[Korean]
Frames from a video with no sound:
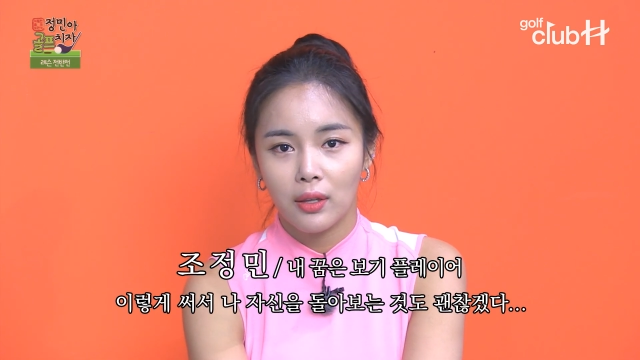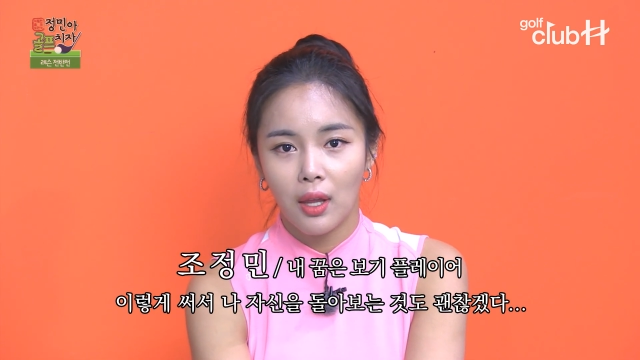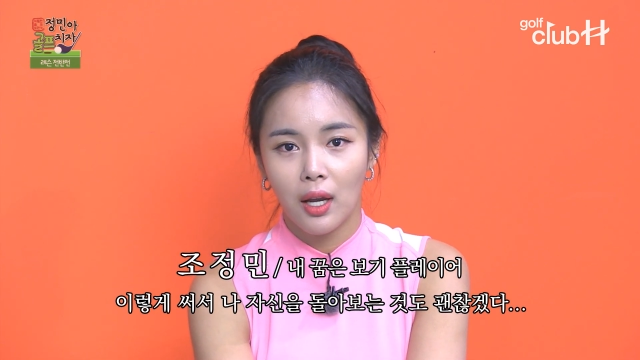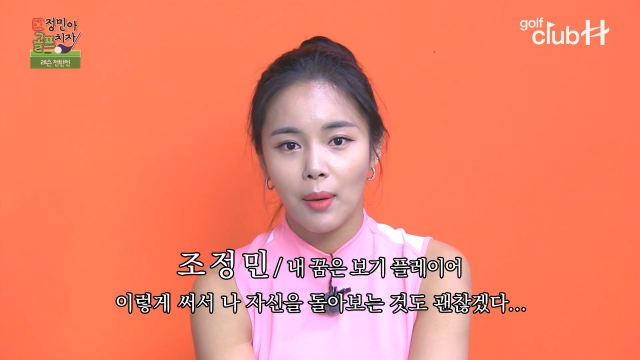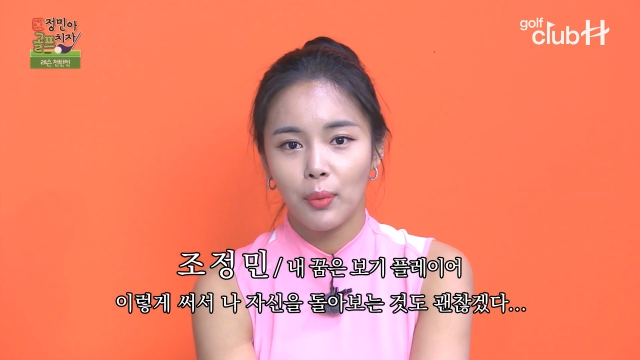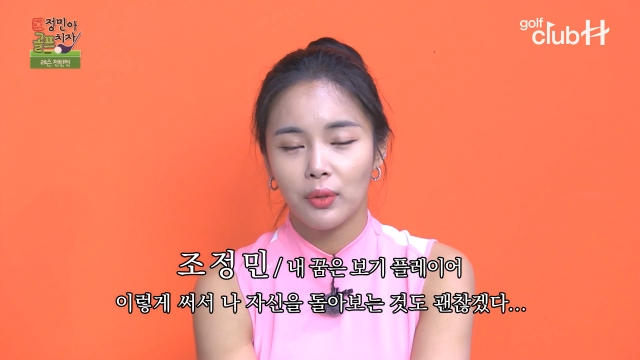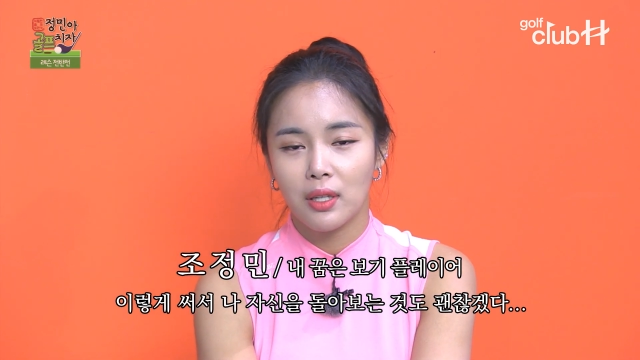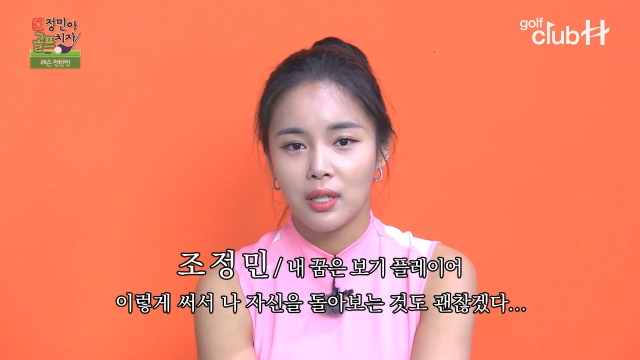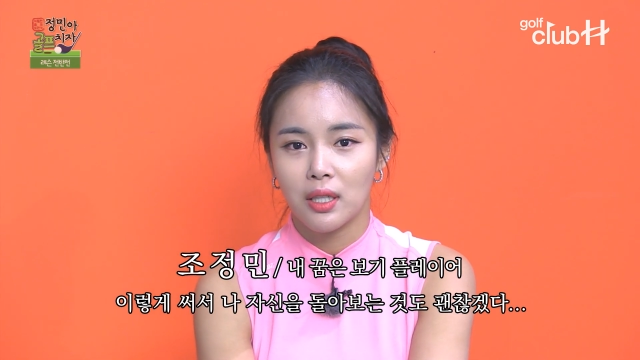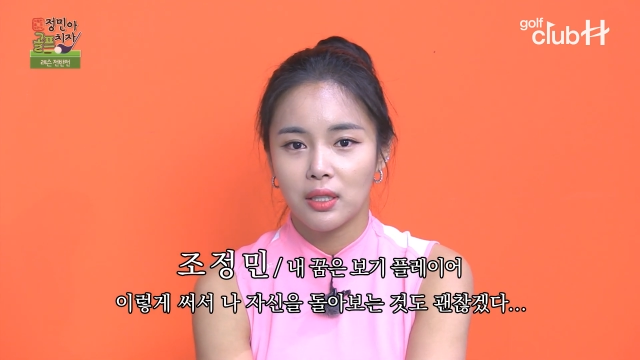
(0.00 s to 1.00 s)
내가 한번
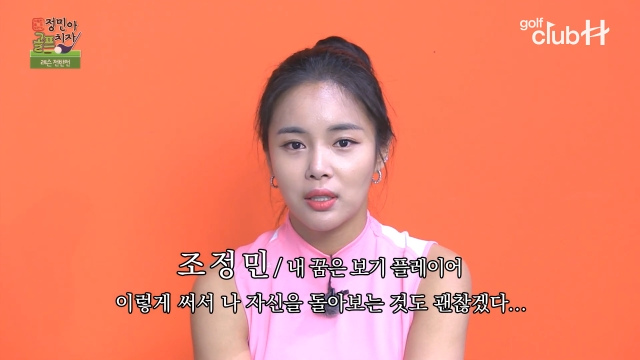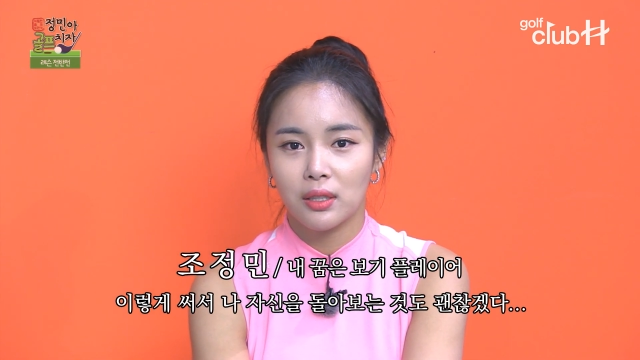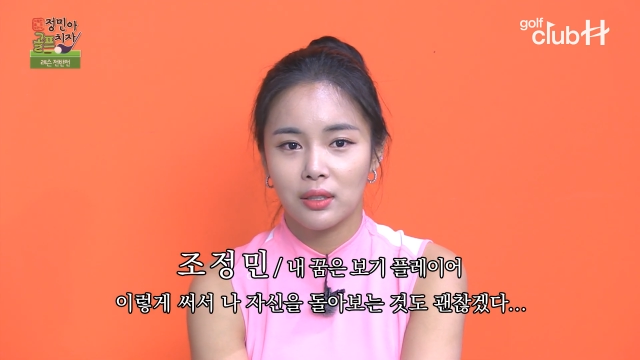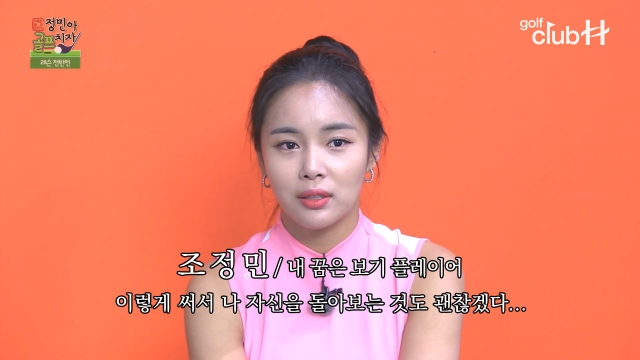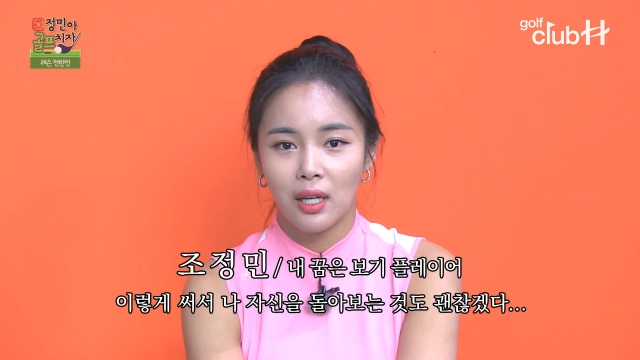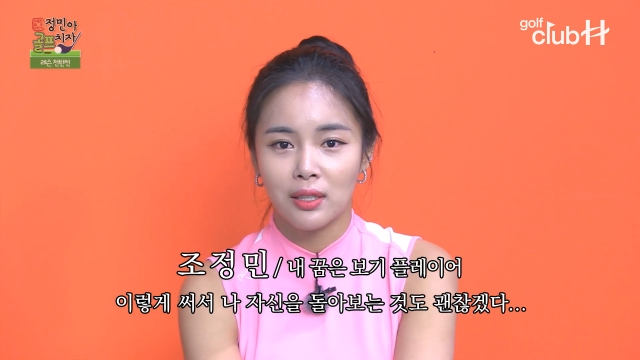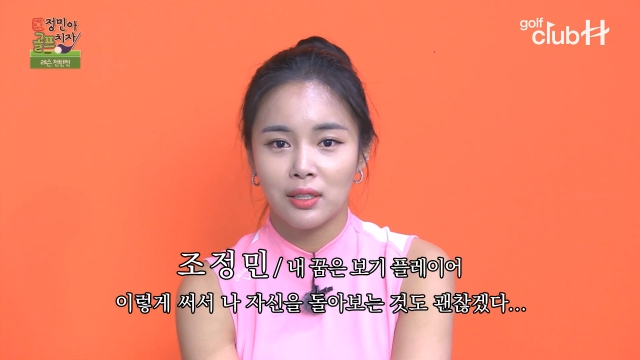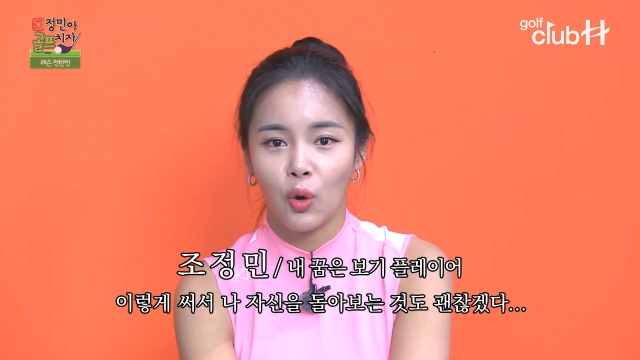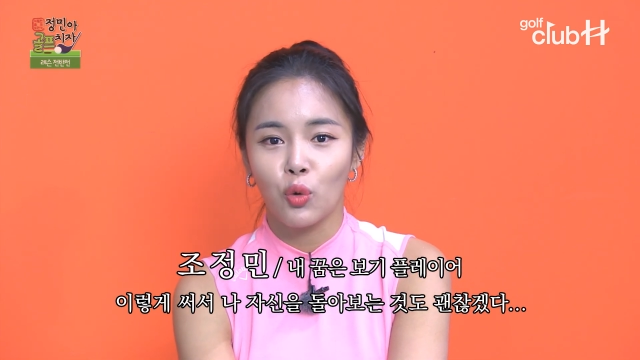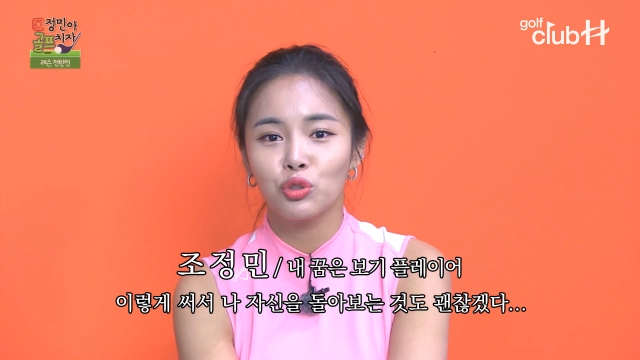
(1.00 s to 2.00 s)
내 자신을
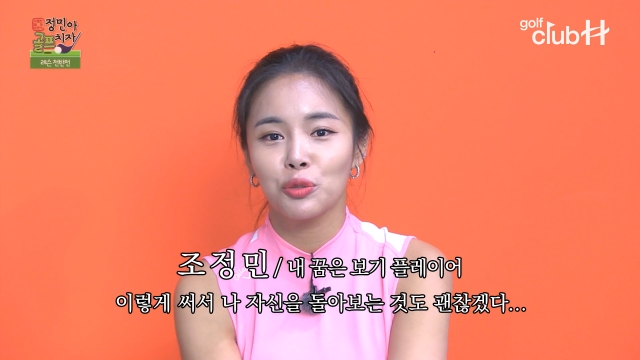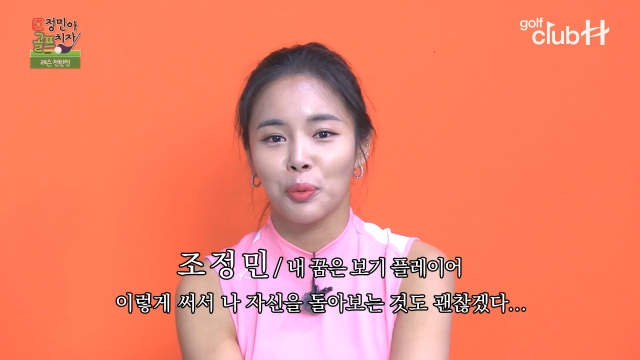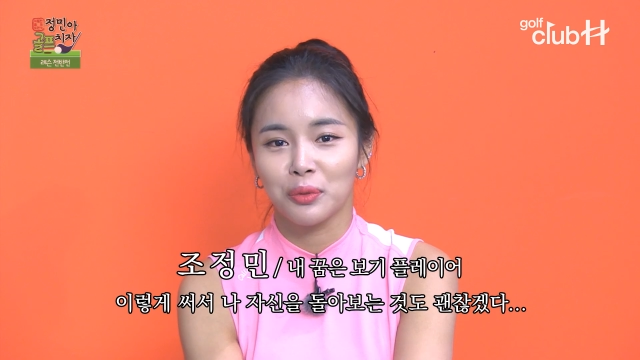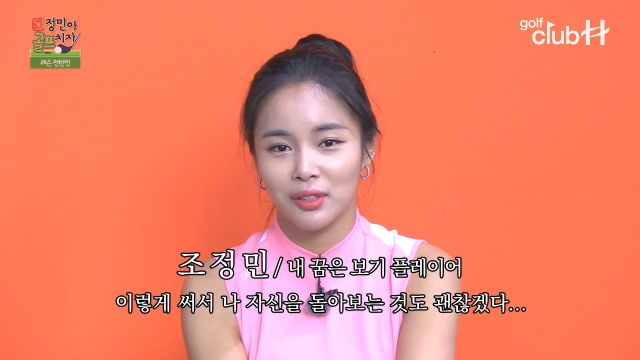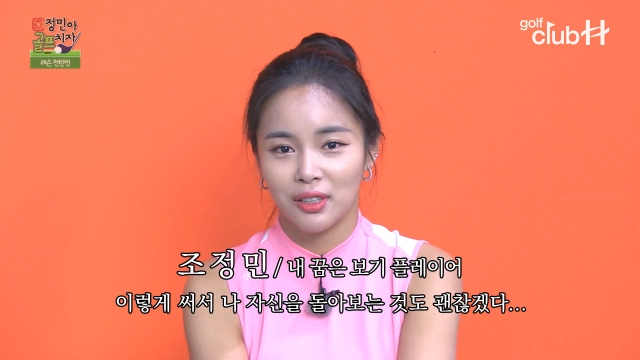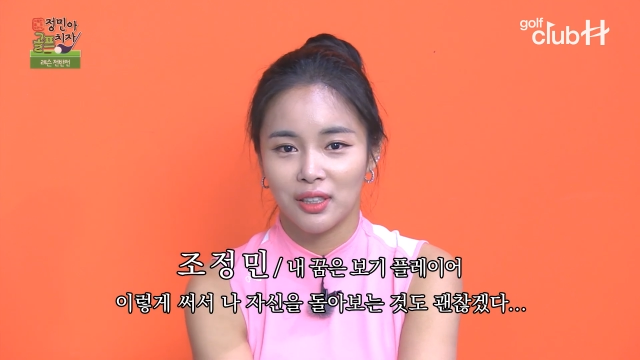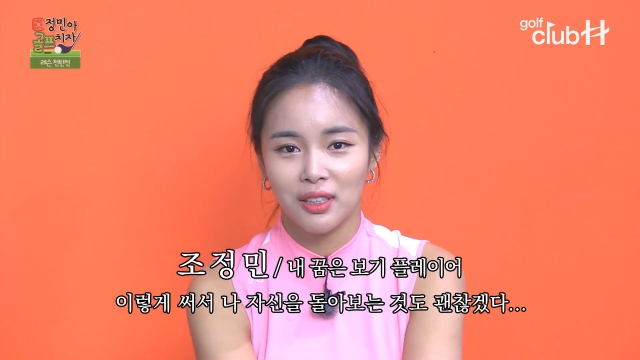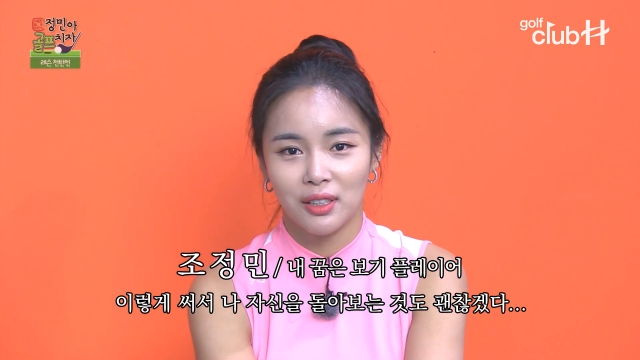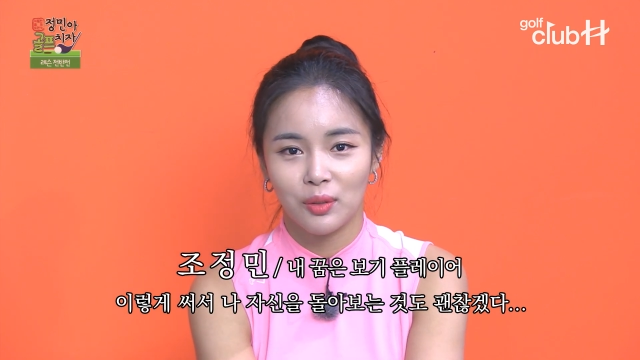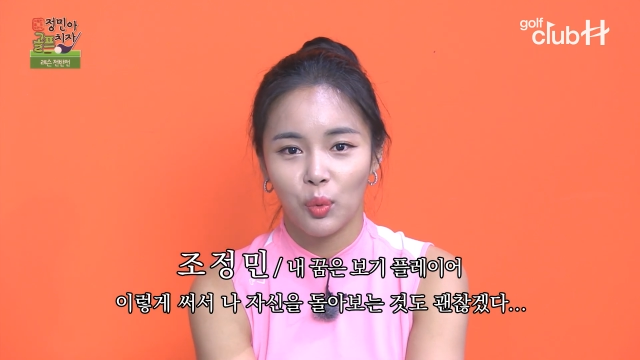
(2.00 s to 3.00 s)
다시 거울 보듯이